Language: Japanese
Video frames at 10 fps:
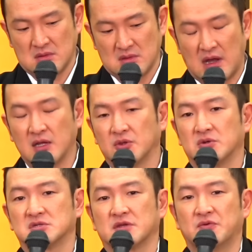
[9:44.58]
感
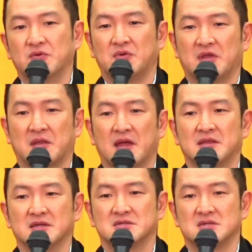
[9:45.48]
動した夫婦で泣い
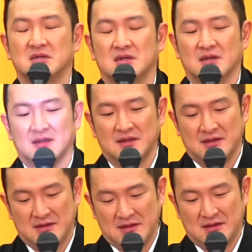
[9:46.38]
たし
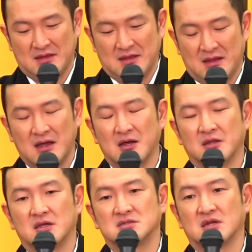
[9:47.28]
ああ
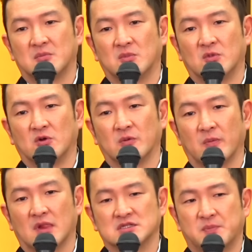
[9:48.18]
なっちゃんも
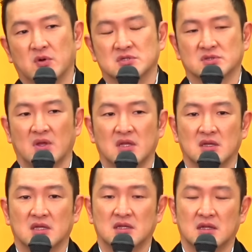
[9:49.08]
スポーツと演
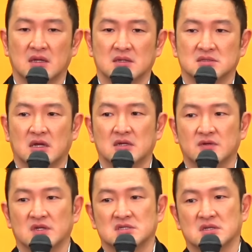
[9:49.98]
劇でジャンル
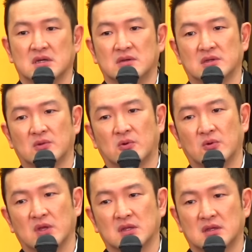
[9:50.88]
は違うけどこ
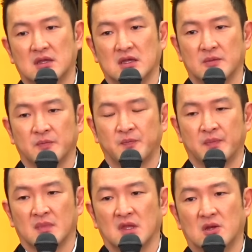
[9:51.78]
うやって
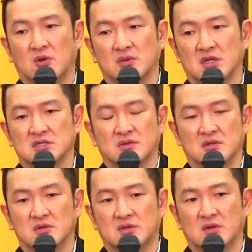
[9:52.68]
いろんな人
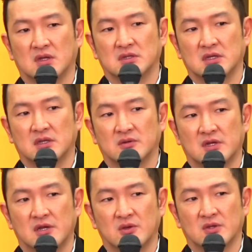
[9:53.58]
に勇気を与えてく
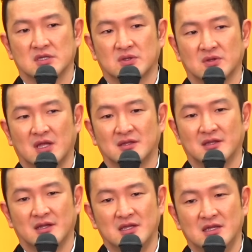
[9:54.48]
れるような人になった
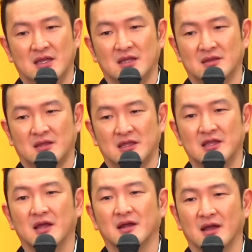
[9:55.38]
らいいねって言い
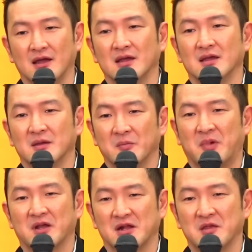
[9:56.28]
ながら
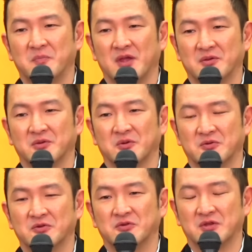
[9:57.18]
パラリンピックを
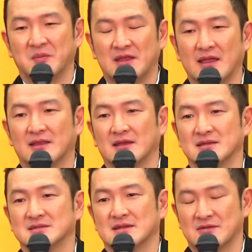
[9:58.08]
夫婦で見ていたん
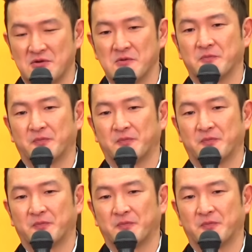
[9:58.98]
ですけど、